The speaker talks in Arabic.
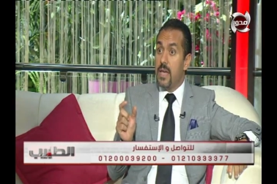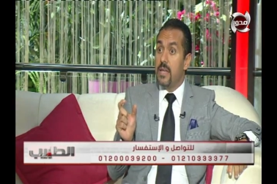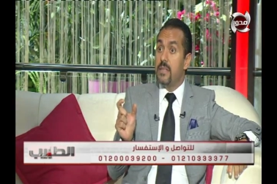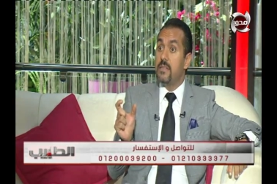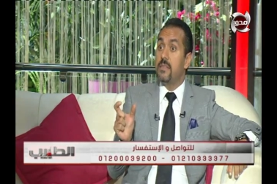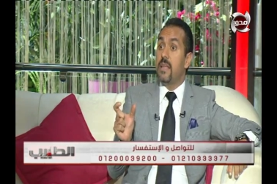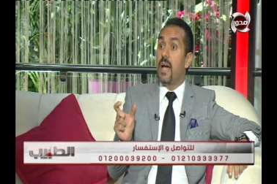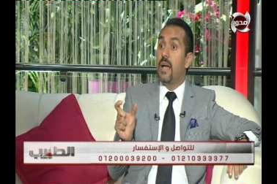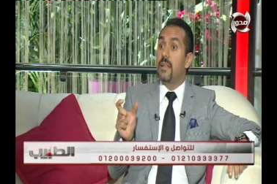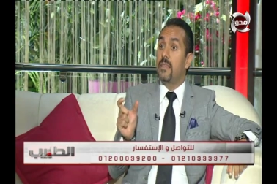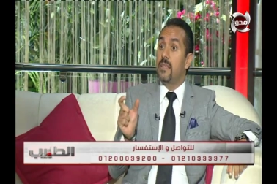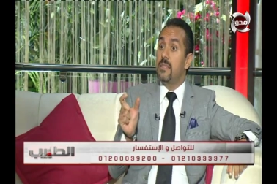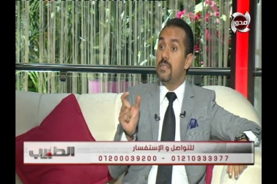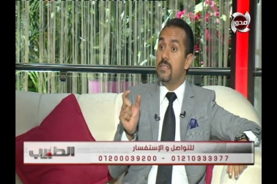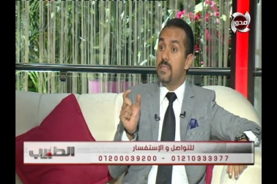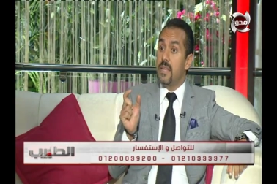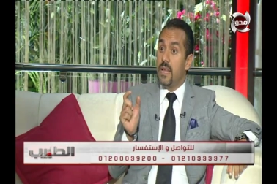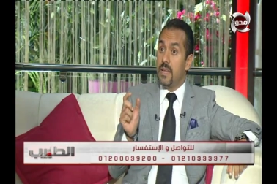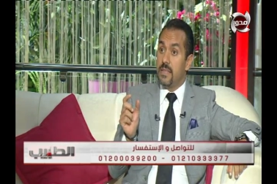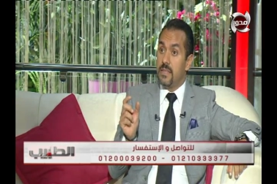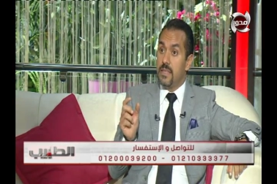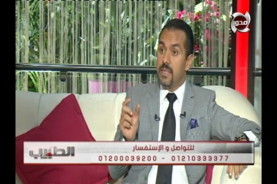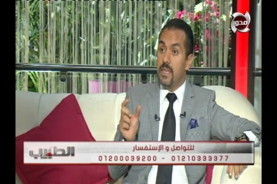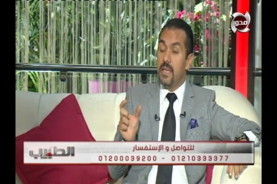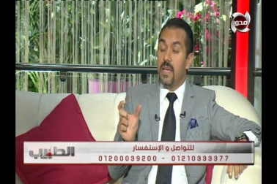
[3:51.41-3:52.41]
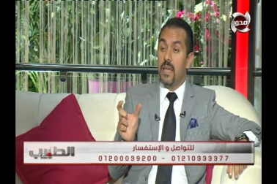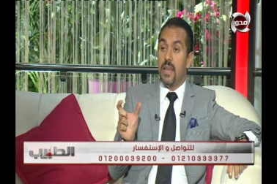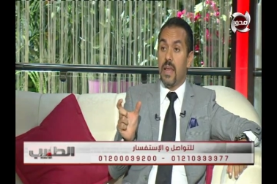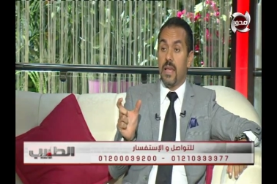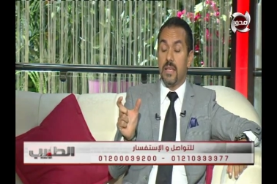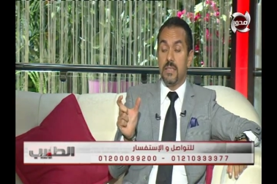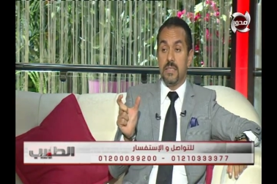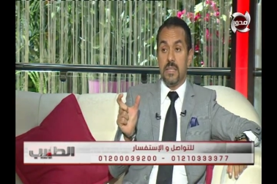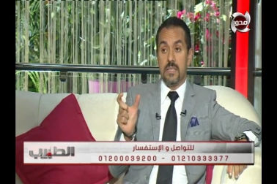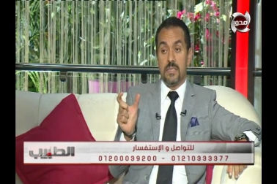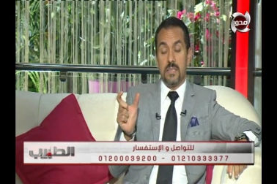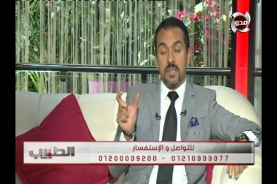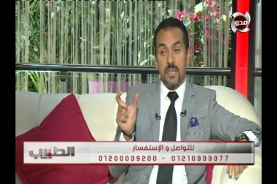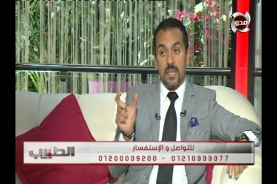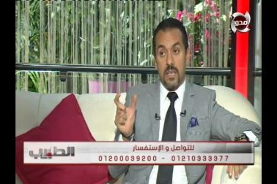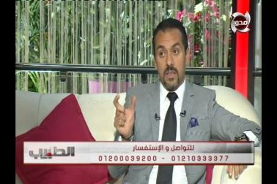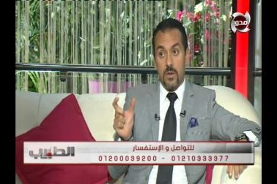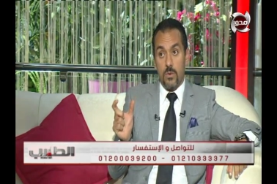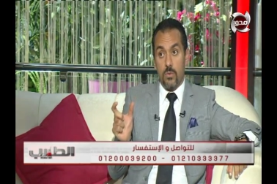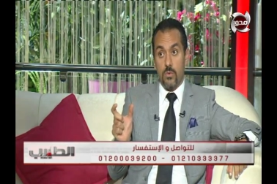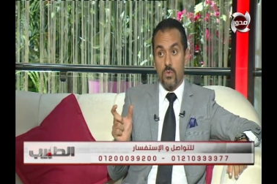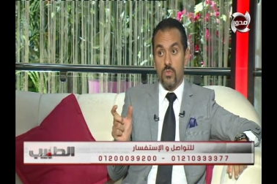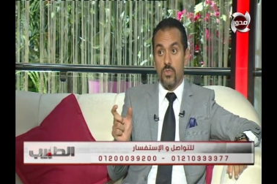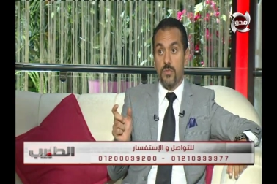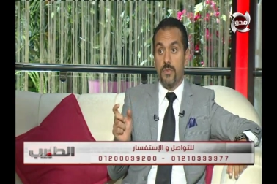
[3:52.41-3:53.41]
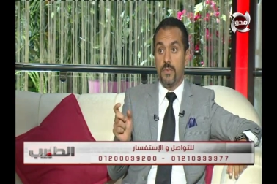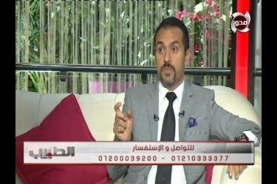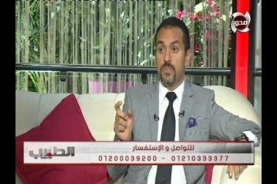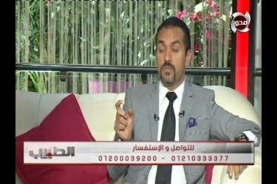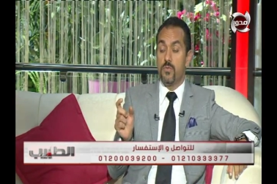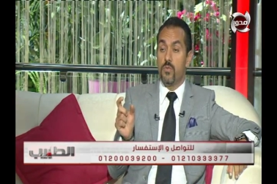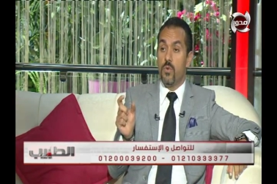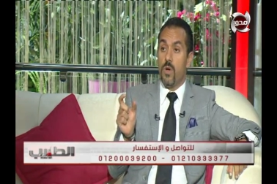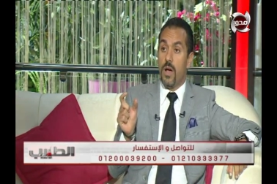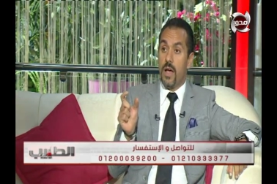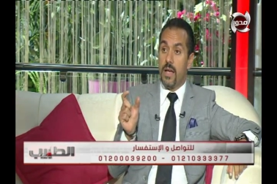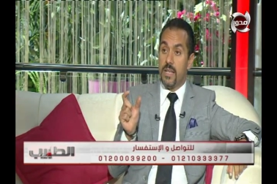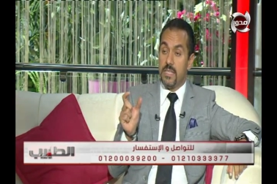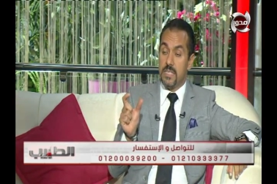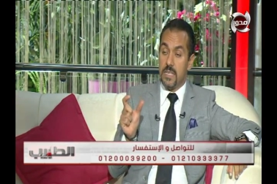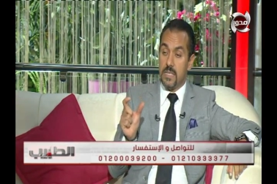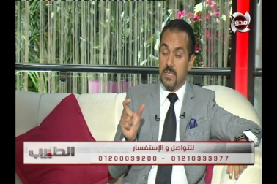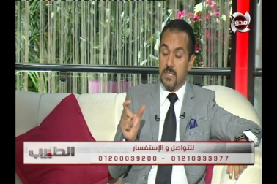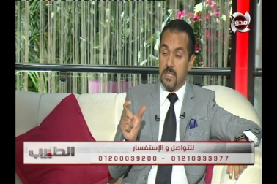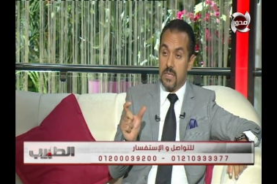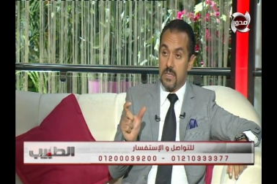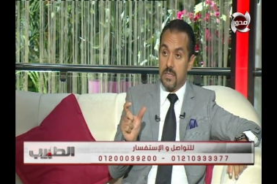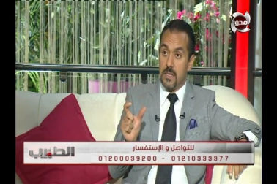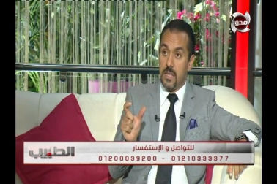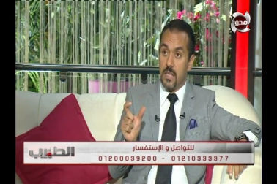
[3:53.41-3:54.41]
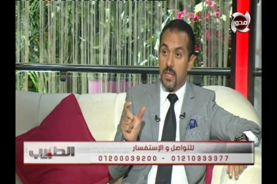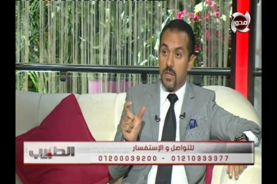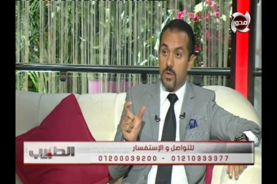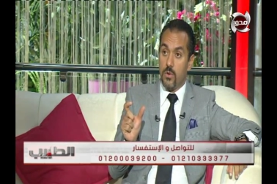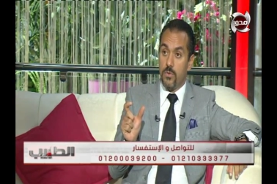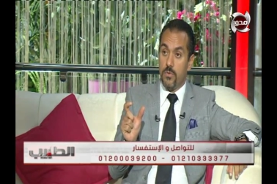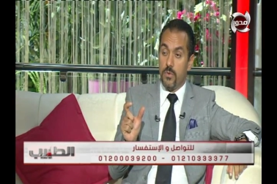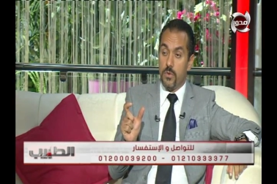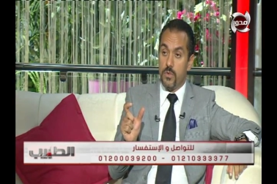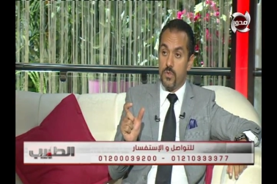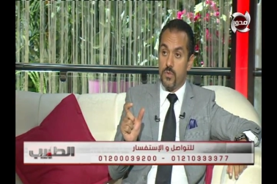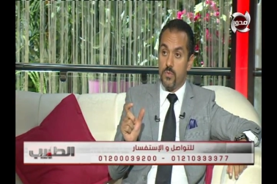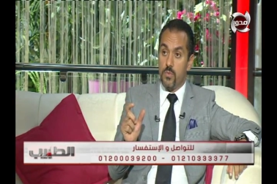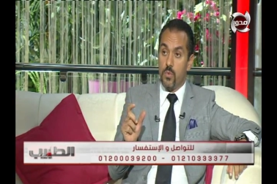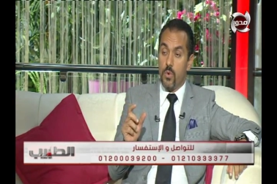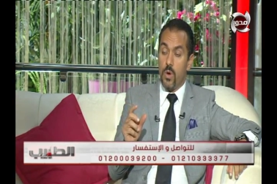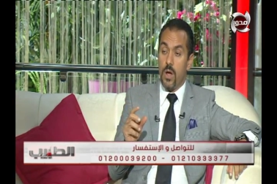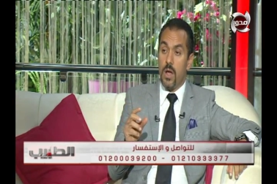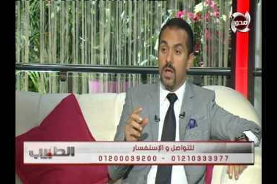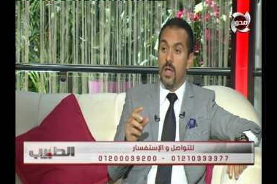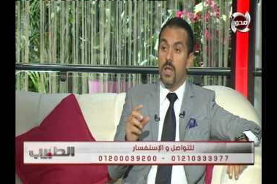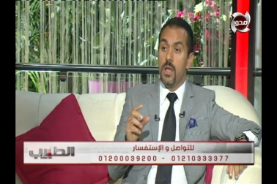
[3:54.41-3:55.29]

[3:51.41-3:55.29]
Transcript: انت هتنزل قد ايه انا عايز انزل كيلو ونص في الاسبوع عايز انزل 2 كيلو في الاسبوع